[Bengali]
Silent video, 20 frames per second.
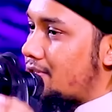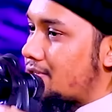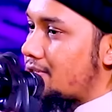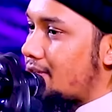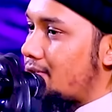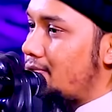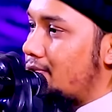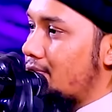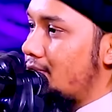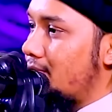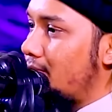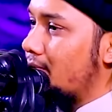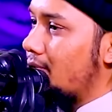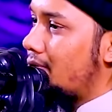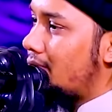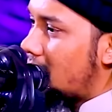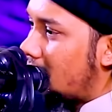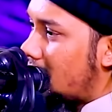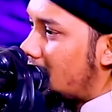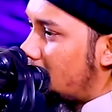চেষ্টা করছে
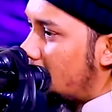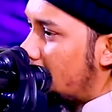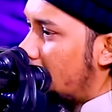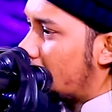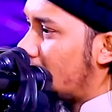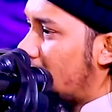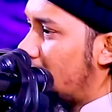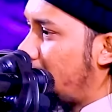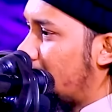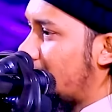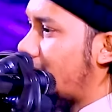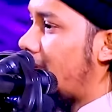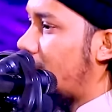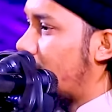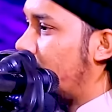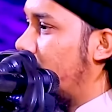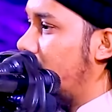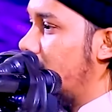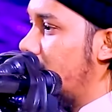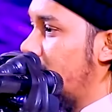ওদের ওখানে ভূমিকম্প
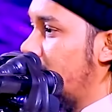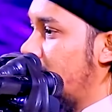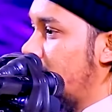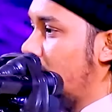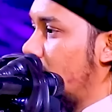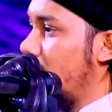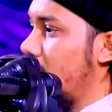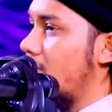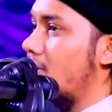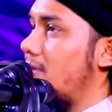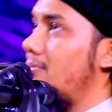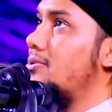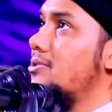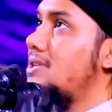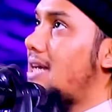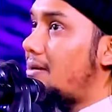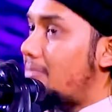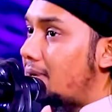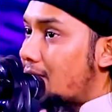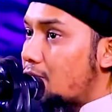কেন ভূমিকম্প
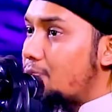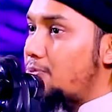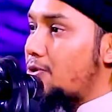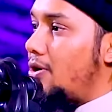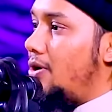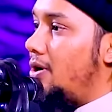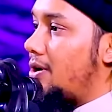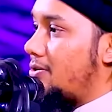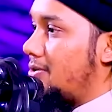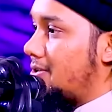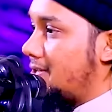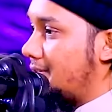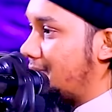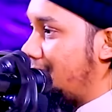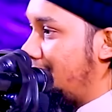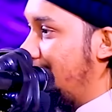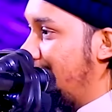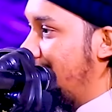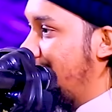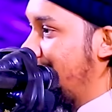তো আমার উপর হওয়ার কথা
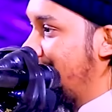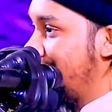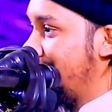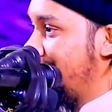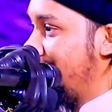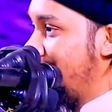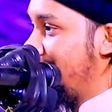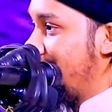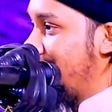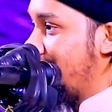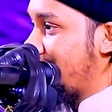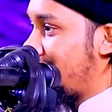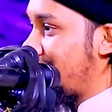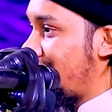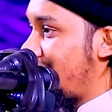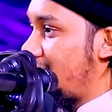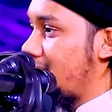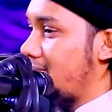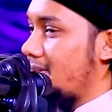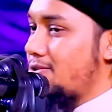ছিল
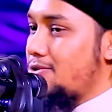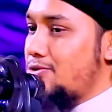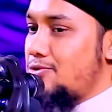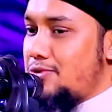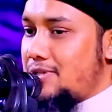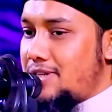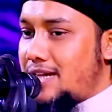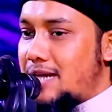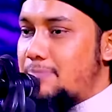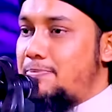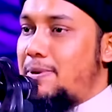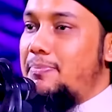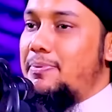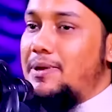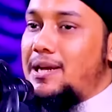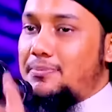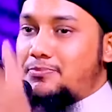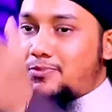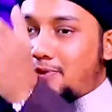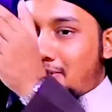কারণ আমরা তো দুনিয়ার পাপে
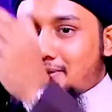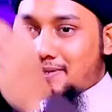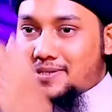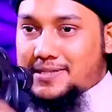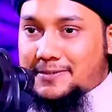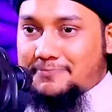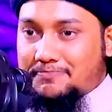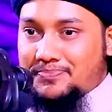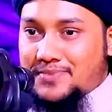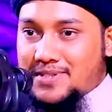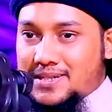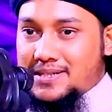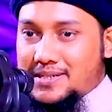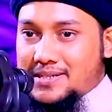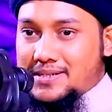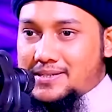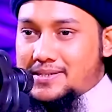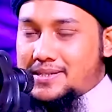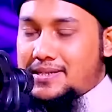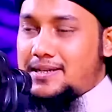লিপ্ত আছি
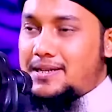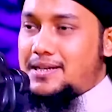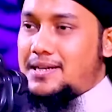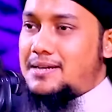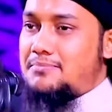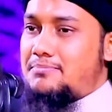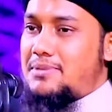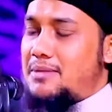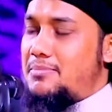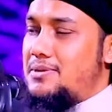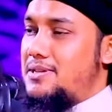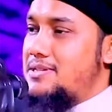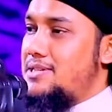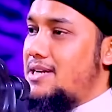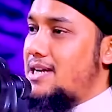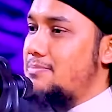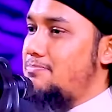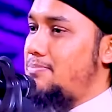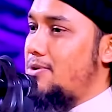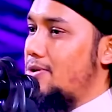জেনা
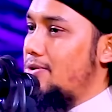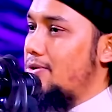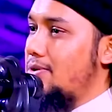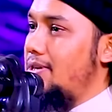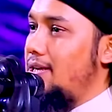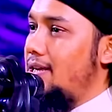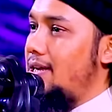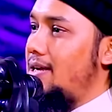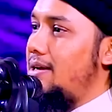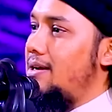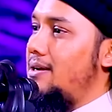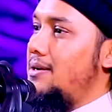ব্যবিচার পরকিয়া